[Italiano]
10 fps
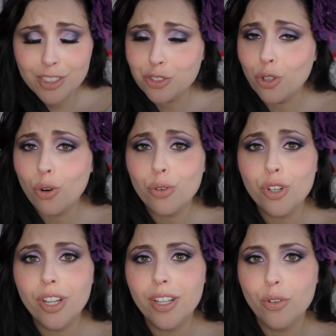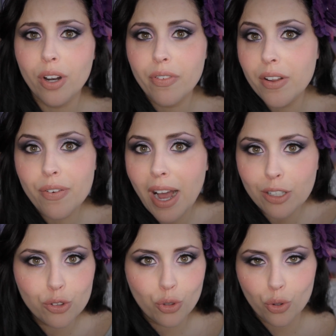non, non l'avrei
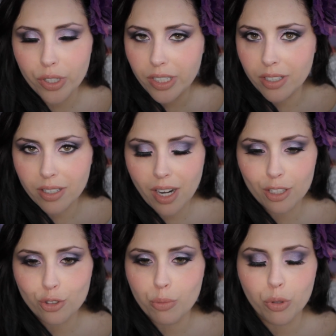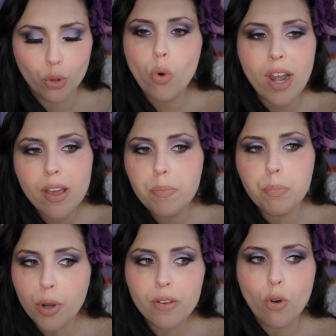fatto in, in altro modo. Quelle
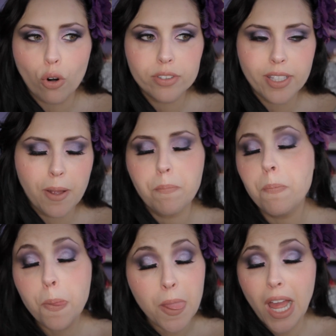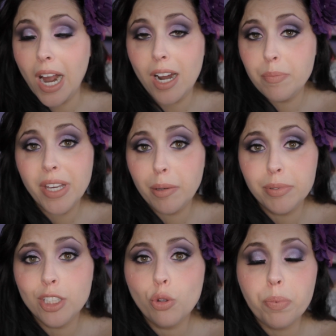poche volte Ah, mi è
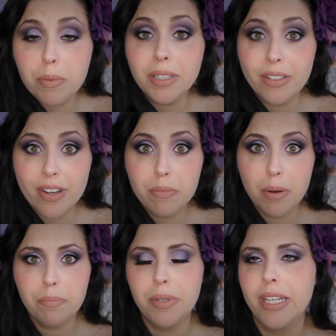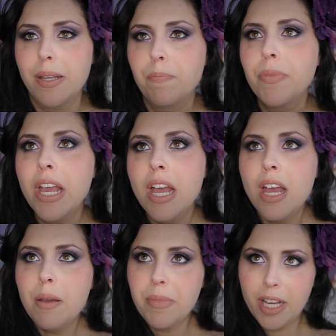capitato prima di avere bambini
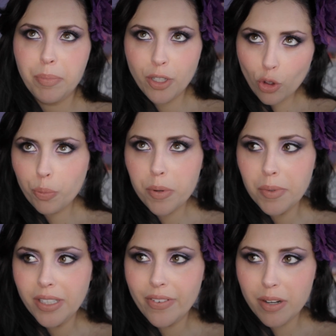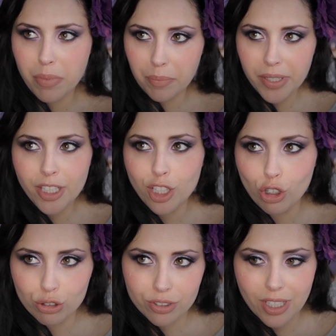mi è capitato prima di avere bambini di
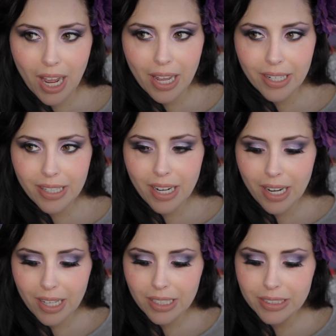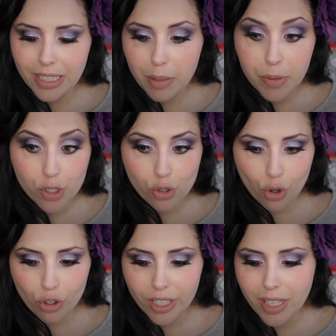incontrare delle, delle
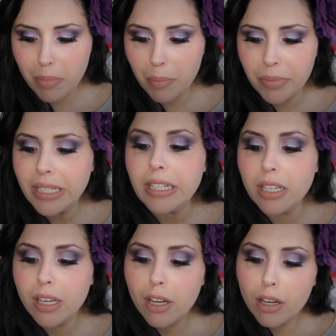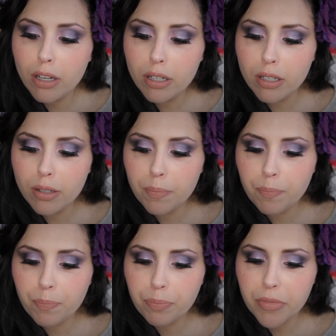persone, dei bambini
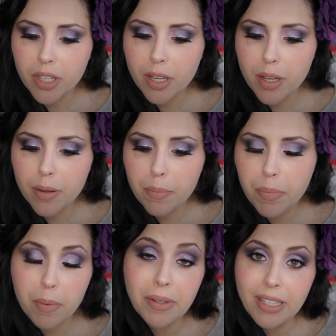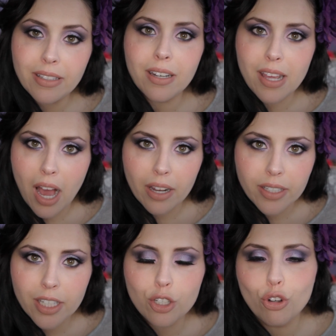ehm, per metà
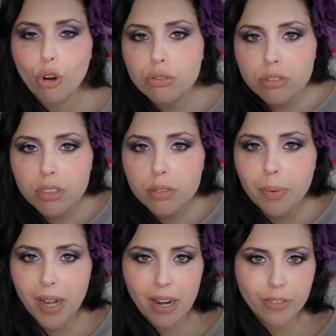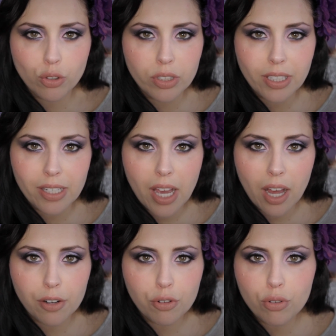italiani che non parlavano
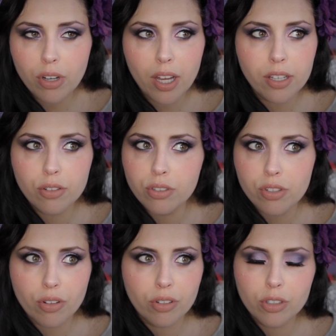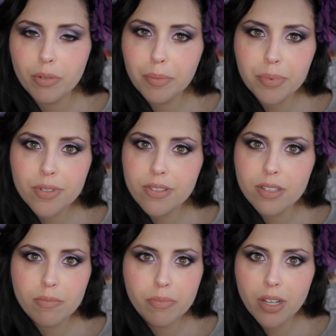l'italiano e io dicevo ma com'è
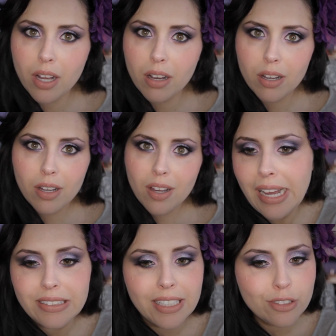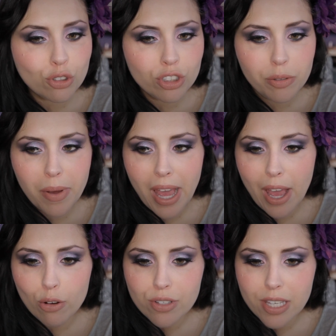possibile? E dentro di
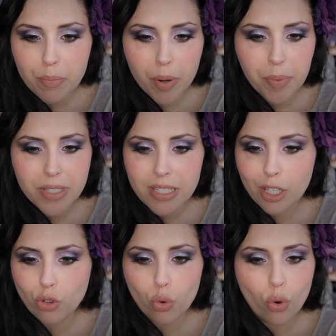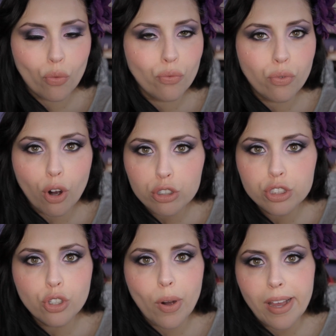me ho sempre pensato non
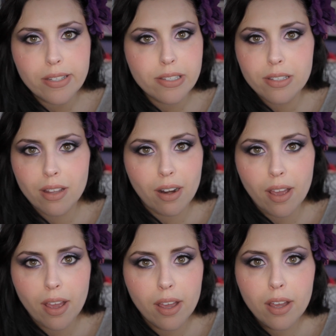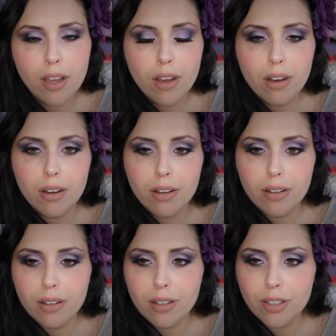voglio essere,
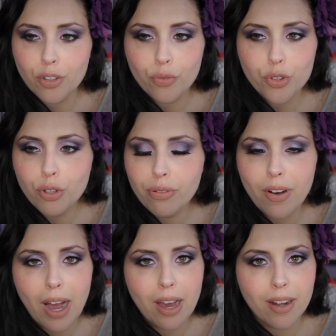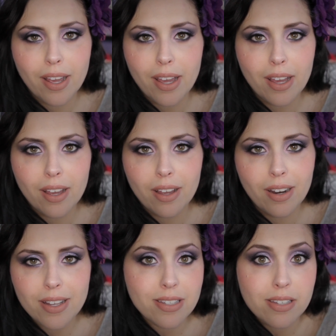eh, non voglio
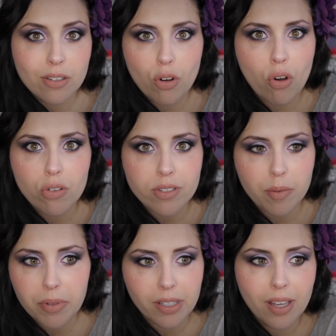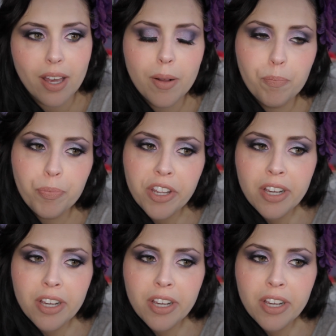fare la stessa cosa perché